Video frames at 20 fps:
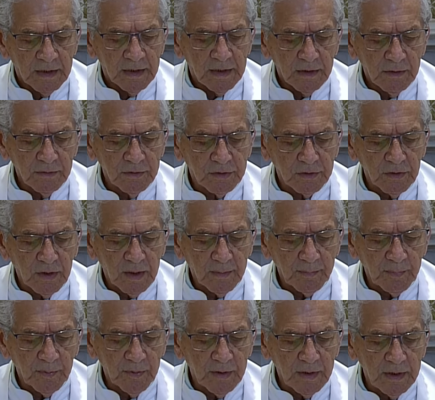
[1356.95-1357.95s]
não só
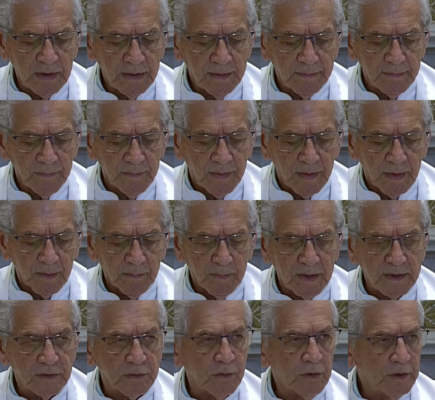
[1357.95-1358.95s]
apoia,
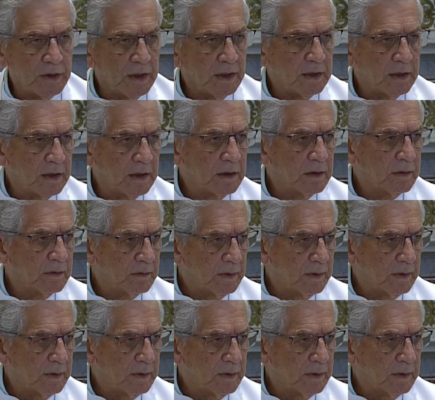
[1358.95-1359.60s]
mas condena